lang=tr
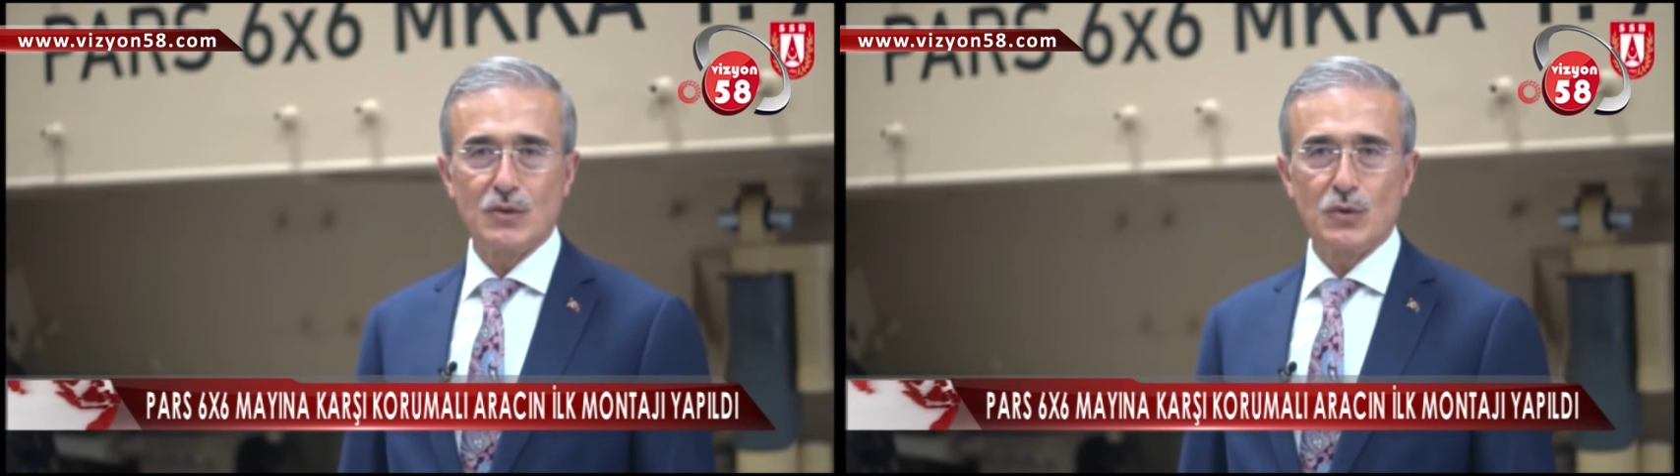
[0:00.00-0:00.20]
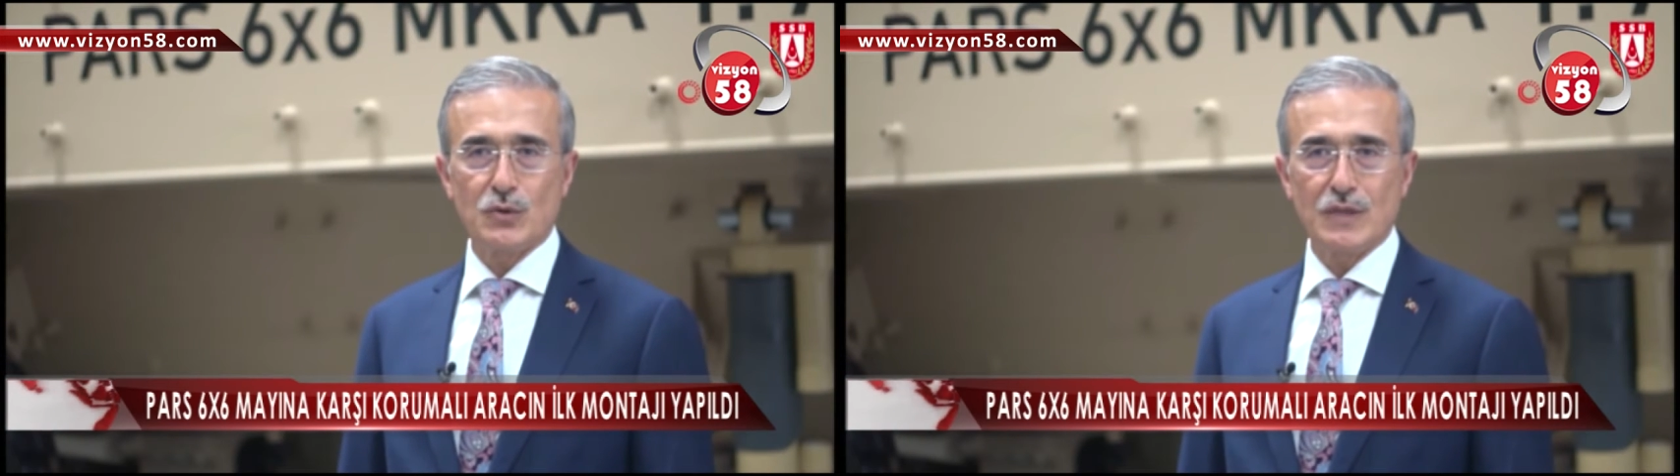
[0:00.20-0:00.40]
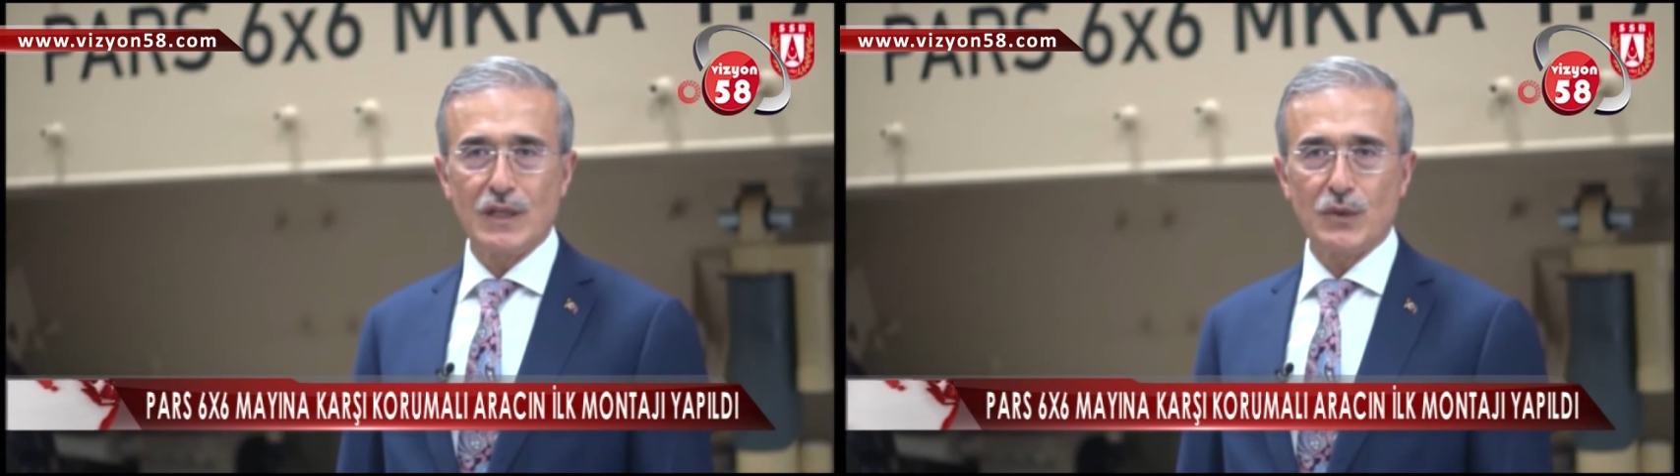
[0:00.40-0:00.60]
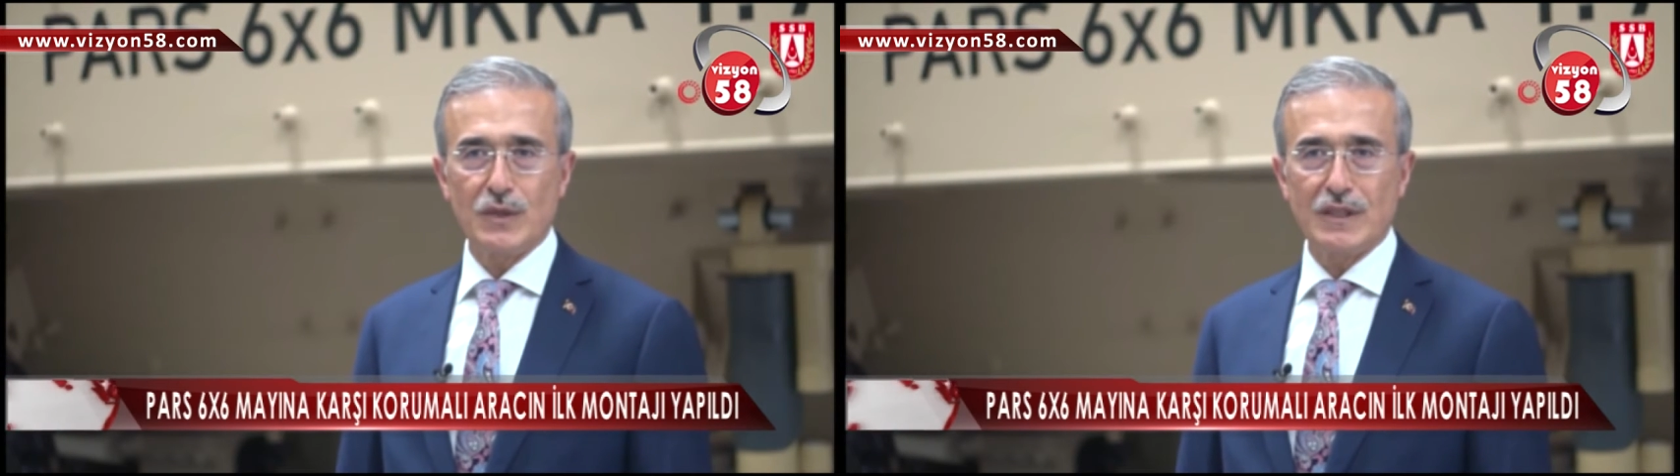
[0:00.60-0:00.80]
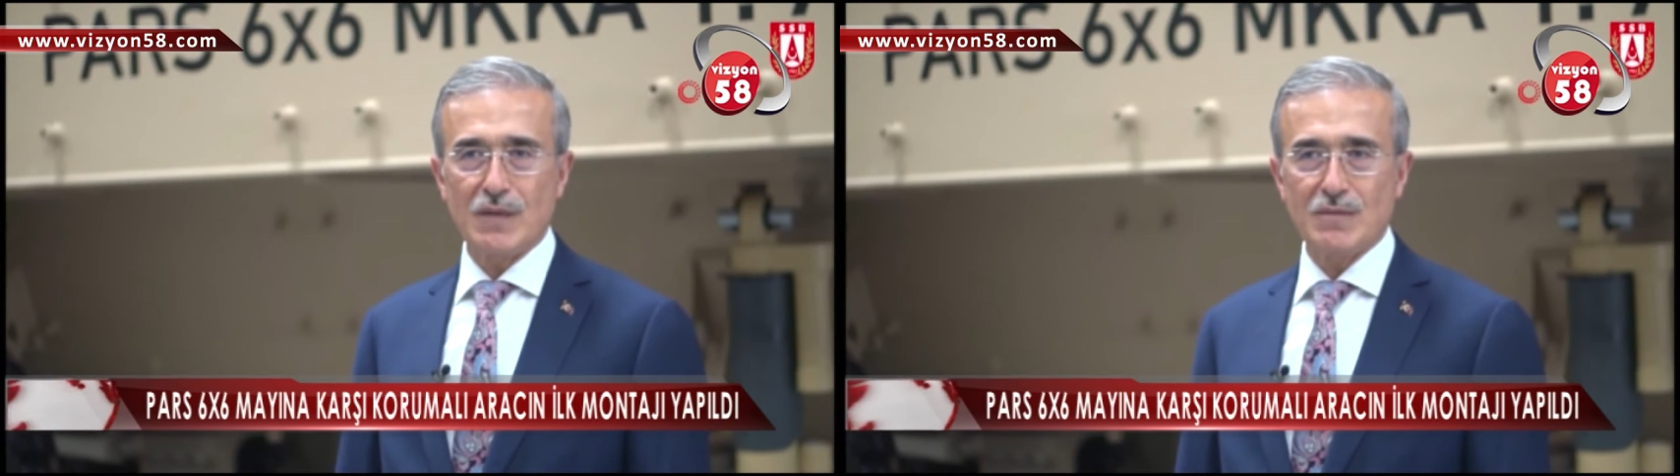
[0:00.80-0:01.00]
Türk Silahlı
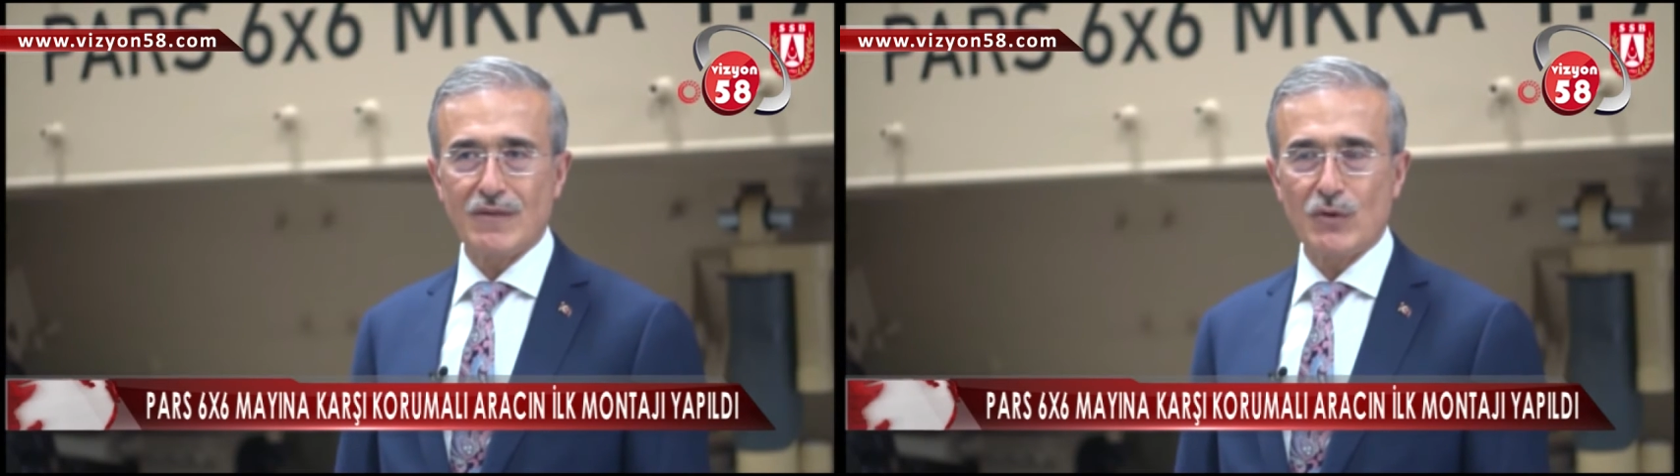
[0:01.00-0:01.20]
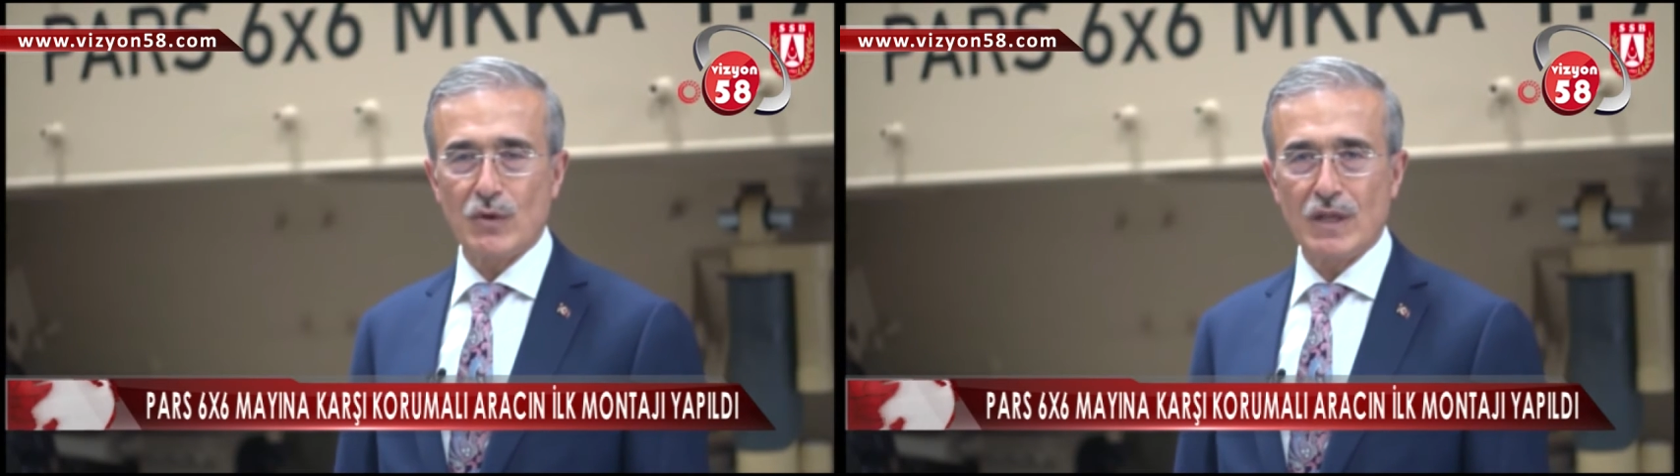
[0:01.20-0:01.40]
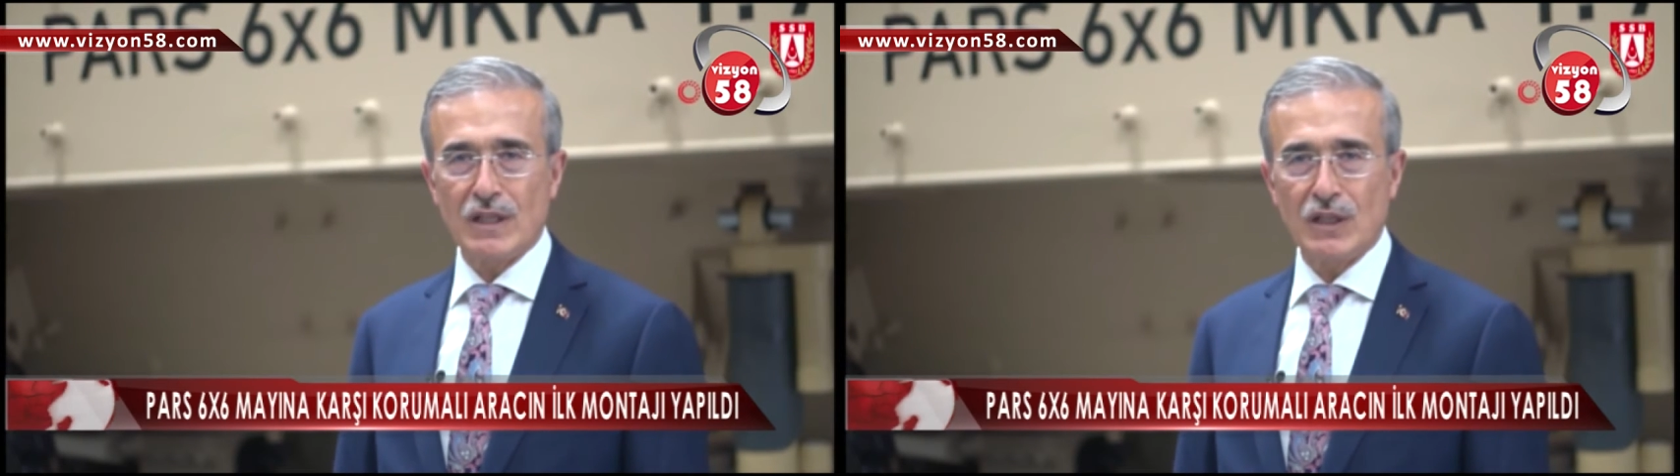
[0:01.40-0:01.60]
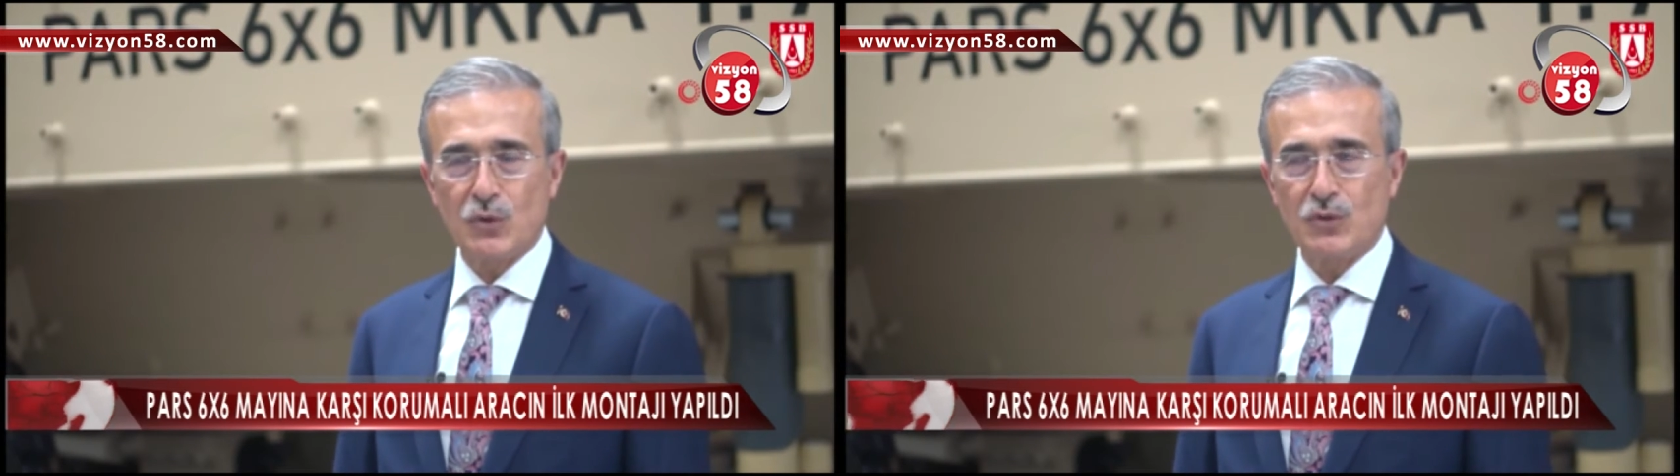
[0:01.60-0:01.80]
Kuvvetlerimize ve güvenlik